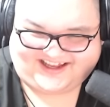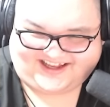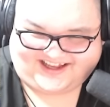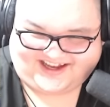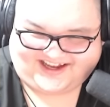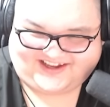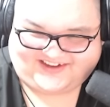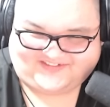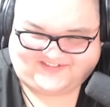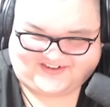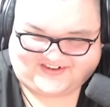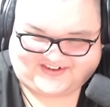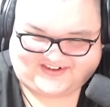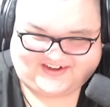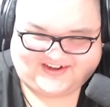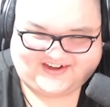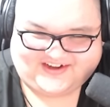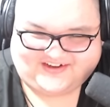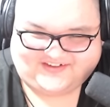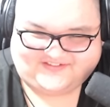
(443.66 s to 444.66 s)
敗北負
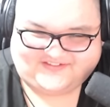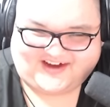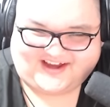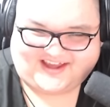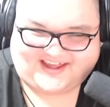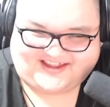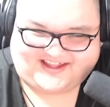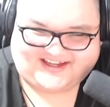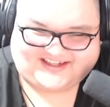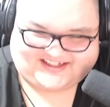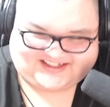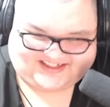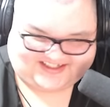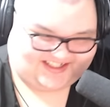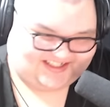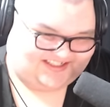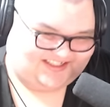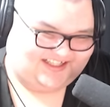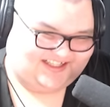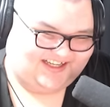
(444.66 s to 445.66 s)
けた人
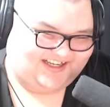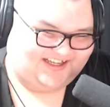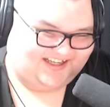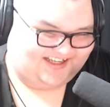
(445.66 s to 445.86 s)
たちが